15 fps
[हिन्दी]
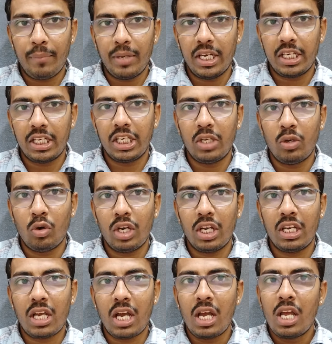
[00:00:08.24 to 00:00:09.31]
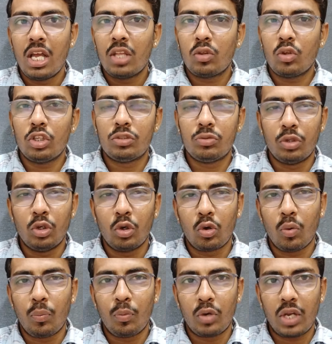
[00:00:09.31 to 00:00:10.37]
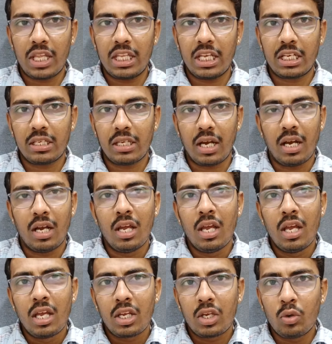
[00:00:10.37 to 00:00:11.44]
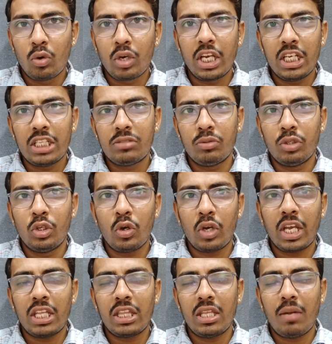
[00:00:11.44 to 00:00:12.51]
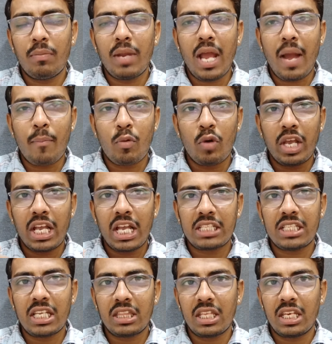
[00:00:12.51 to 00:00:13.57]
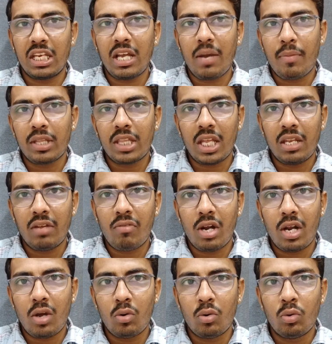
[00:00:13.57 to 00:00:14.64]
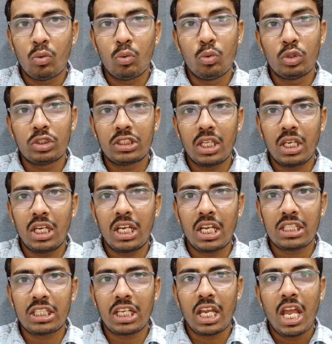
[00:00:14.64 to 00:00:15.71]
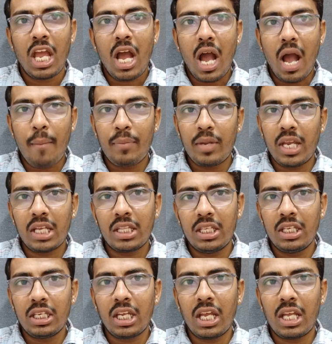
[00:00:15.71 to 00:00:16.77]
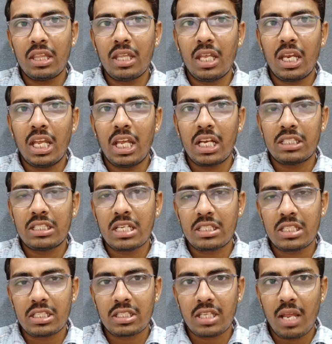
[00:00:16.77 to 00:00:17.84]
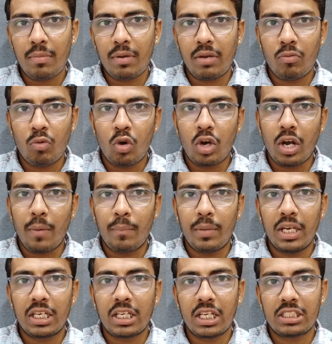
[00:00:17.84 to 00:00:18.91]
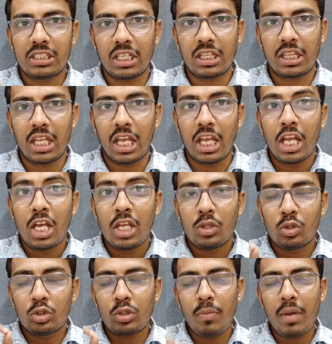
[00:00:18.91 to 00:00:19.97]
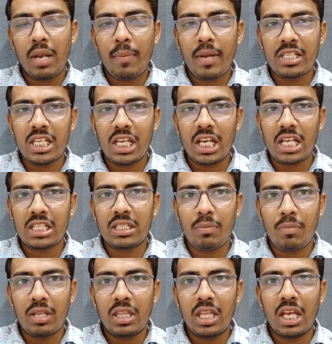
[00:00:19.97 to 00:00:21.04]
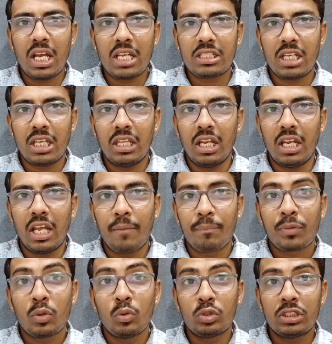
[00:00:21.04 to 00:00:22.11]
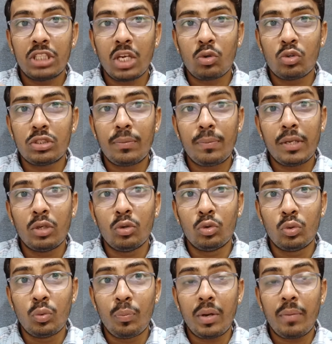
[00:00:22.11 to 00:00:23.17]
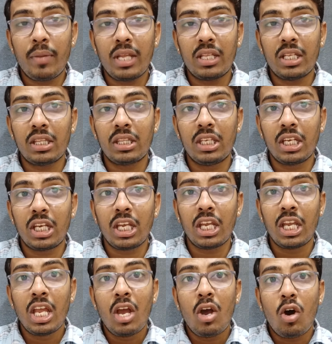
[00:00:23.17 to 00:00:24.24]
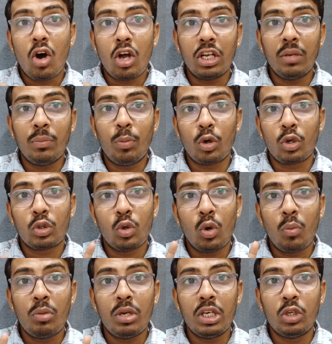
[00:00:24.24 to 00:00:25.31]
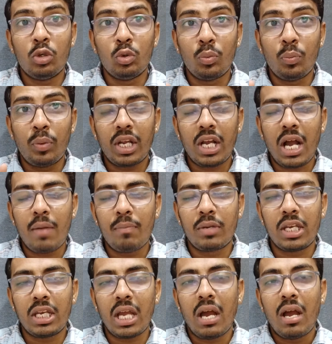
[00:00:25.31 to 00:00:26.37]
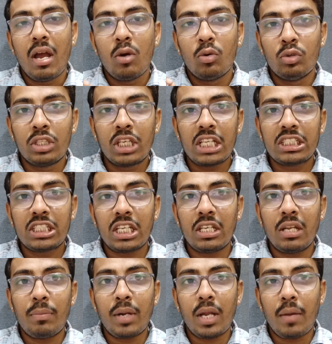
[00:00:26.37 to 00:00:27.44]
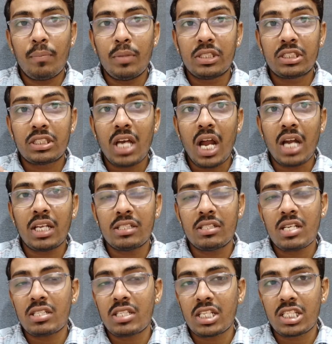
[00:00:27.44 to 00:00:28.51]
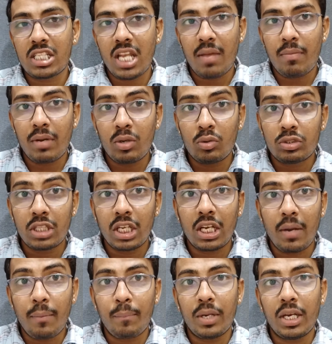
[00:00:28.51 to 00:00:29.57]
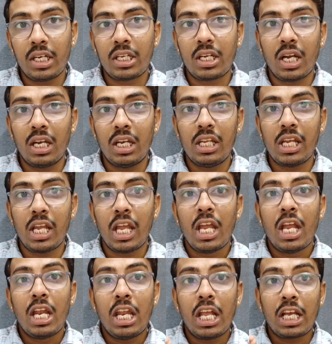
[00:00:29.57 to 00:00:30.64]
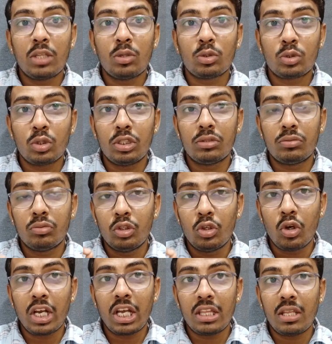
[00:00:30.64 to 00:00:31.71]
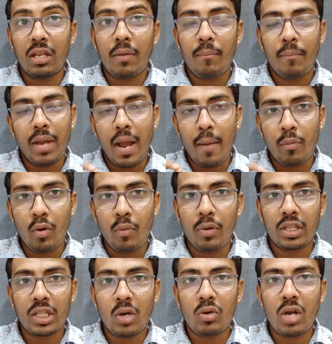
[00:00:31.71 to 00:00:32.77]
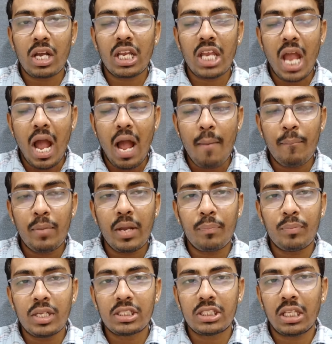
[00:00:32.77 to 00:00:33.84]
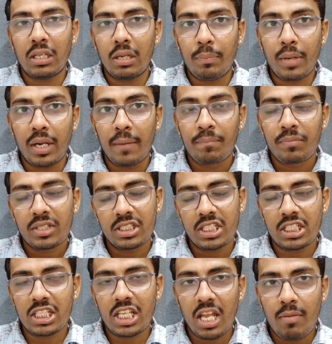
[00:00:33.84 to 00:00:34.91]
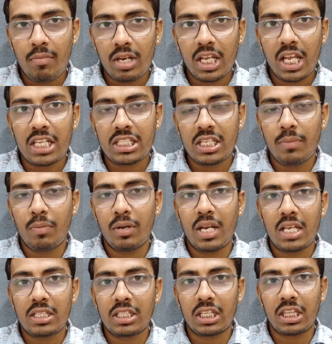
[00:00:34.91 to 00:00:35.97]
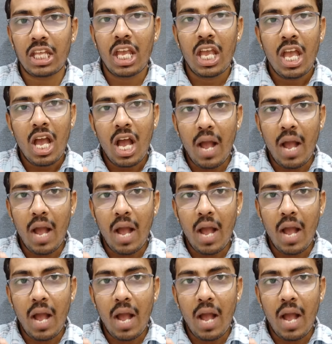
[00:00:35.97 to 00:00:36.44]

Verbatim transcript: कंप्लीट नहीं हो रहे ना तो इस वीडियो को पूरा देखना क्योंकि इस वीडियो के अंदर मैं आपको एक ऐसा तरीका बताने वाला हूं उस तरीके से आप एक दिन के अंदर एक हज़ार सब्सक्राइबर है वो कंप्लीट कर सकते हैं दोस्तों मेरे पास एक ऐसे बंदे का चैनल है उसने कुछ भी यूट्यूब पर मेहनत नहीं की ओनली फॉर दो मिनट यूट्यूब पर काम किया उनके चैनल पर अभी साठ हज़ार सब्सक्राइबर उसने कंप्लीट कर लिए लेकिन दोस्तों इस वीडियो के अंदर मैं आपको बताऊंगा कि आप भी अपने चैनल पर सब्सक्राइबर कैसे बढ़ा सकते हैं